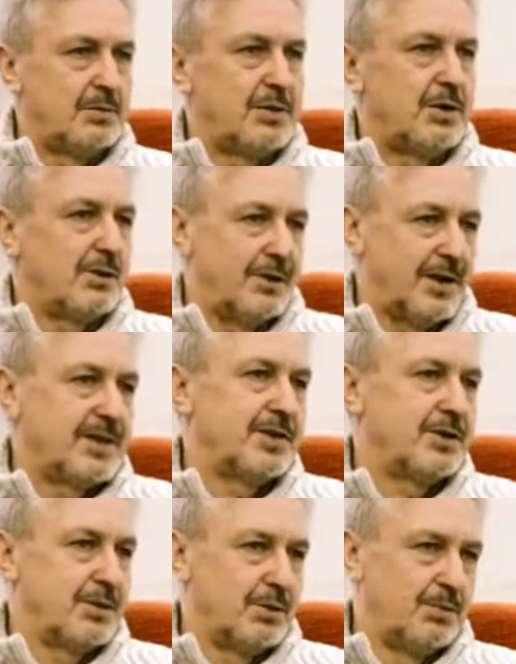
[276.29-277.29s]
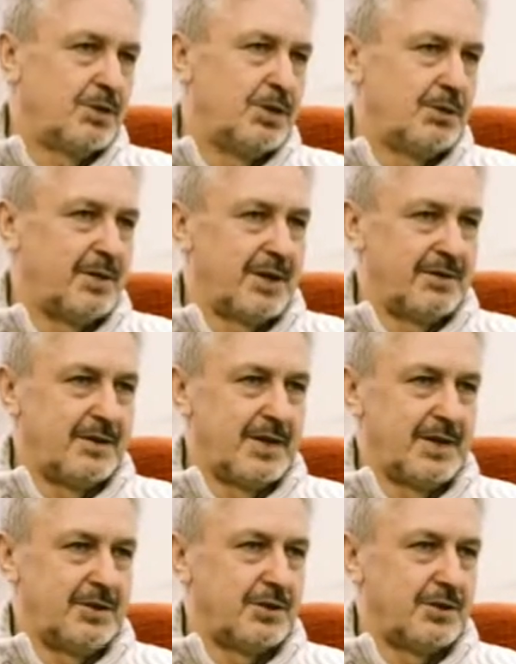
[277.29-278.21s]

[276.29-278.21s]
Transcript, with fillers: bo facet to musi, prawda?